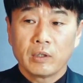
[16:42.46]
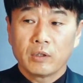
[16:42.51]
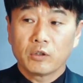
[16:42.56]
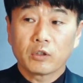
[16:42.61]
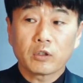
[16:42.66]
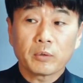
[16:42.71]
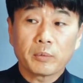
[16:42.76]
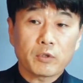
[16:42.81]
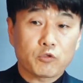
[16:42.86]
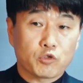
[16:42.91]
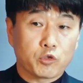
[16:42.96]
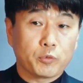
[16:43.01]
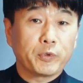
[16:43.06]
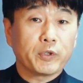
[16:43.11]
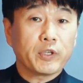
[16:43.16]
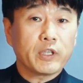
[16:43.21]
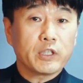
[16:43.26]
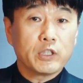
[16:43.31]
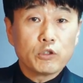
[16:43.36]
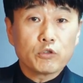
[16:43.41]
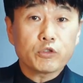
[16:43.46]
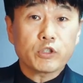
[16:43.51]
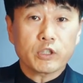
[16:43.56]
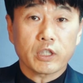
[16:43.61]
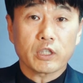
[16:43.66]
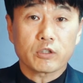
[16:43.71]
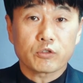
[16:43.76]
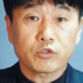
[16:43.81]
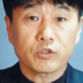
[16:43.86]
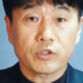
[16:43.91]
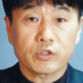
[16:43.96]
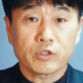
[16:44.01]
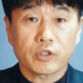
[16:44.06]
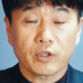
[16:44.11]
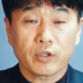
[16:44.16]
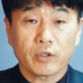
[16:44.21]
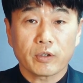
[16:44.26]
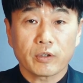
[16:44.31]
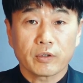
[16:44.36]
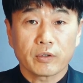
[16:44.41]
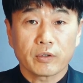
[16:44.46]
여러분의 주변의 이웃이 될 수도 있어요.